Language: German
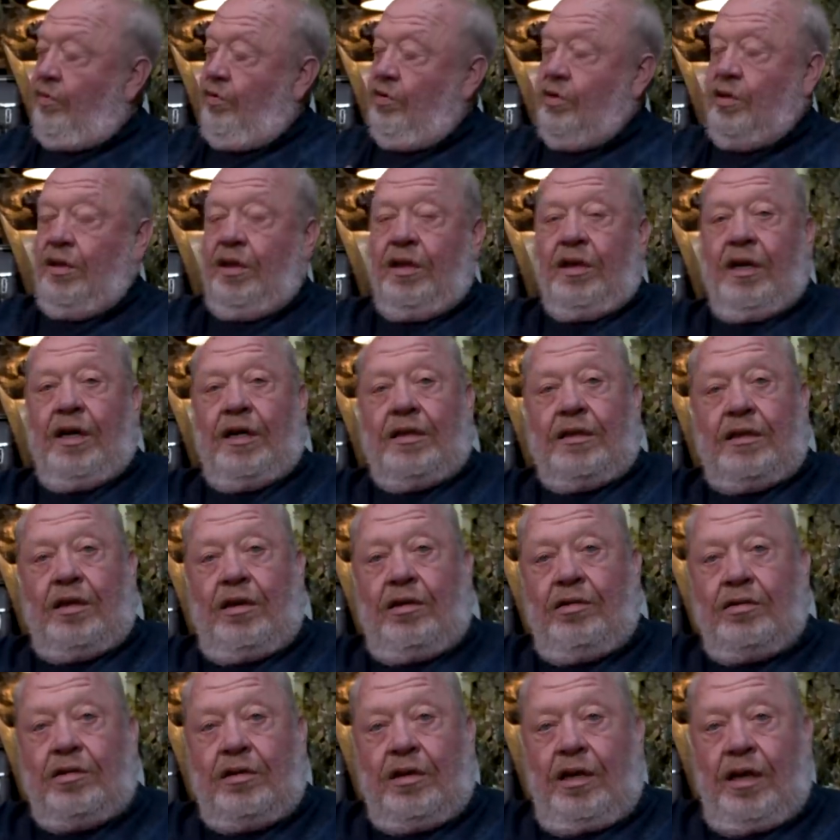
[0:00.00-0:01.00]

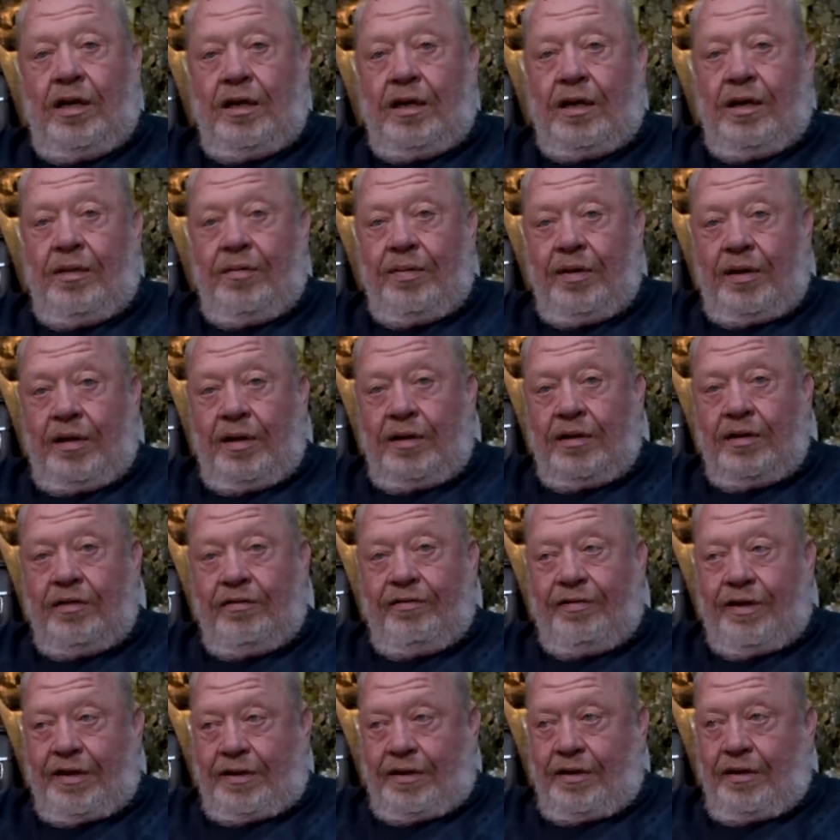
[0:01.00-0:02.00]
Flüssigkeitsausgleich habe ich
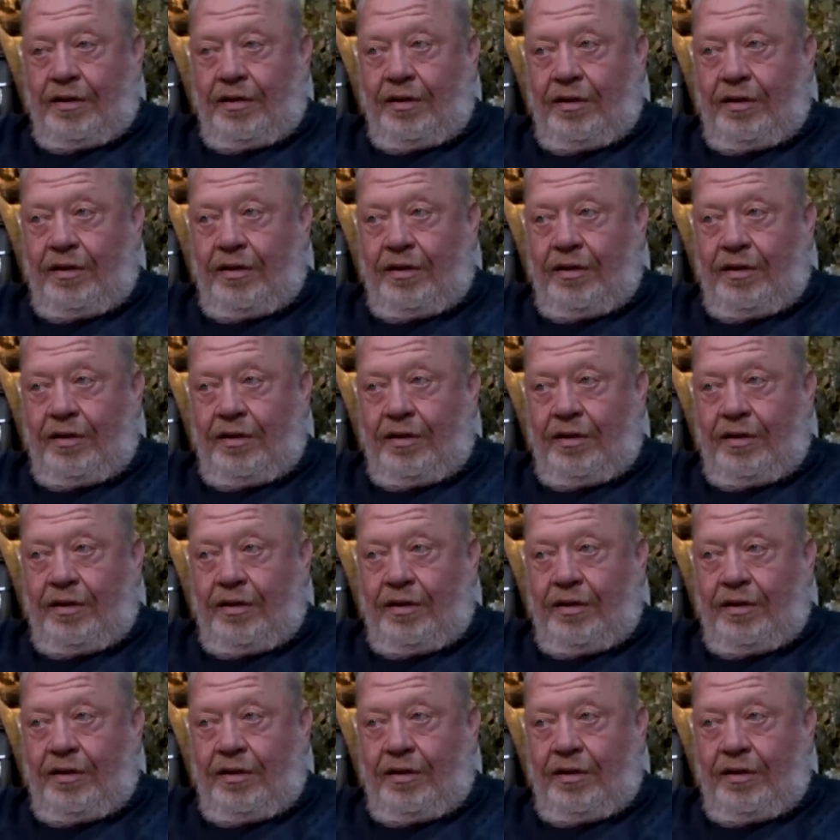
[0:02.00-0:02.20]
also Wasser